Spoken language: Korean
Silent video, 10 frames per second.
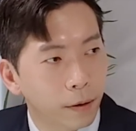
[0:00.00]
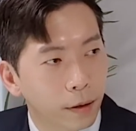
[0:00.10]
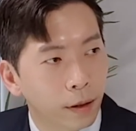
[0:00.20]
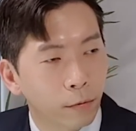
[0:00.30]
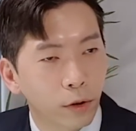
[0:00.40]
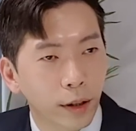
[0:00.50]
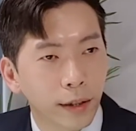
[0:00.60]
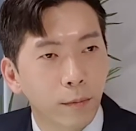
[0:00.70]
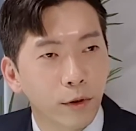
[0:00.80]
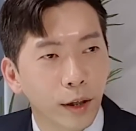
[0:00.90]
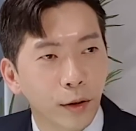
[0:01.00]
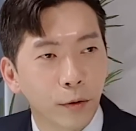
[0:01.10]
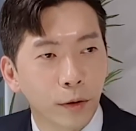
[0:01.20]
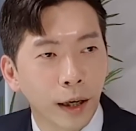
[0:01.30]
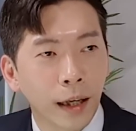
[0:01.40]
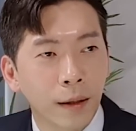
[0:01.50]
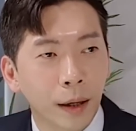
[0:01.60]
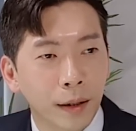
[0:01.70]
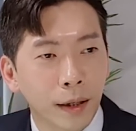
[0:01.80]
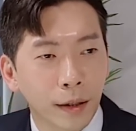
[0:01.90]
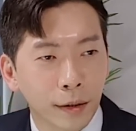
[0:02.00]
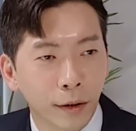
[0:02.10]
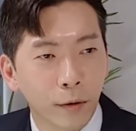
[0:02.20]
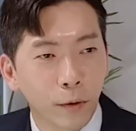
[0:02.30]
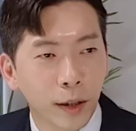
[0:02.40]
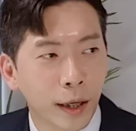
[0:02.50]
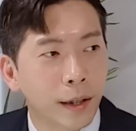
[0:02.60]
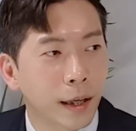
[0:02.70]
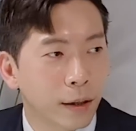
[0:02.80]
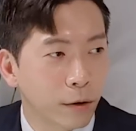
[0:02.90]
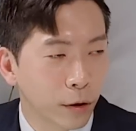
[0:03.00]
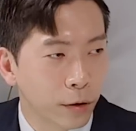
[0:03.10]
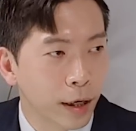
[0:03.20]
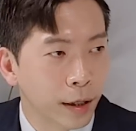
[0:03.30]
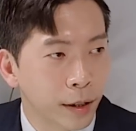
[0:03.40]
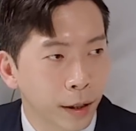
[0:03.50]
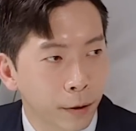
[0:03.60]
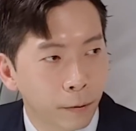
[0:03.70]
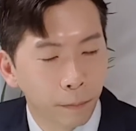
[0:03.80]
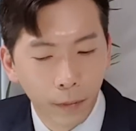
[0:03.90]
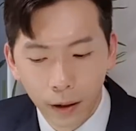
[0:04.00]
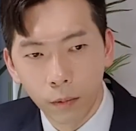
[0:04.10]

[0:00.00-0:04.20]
그러니까 우리가 생물학적으로 나이가 많다 그래서 성공이 제한되는 건 전혀 아니잖아요.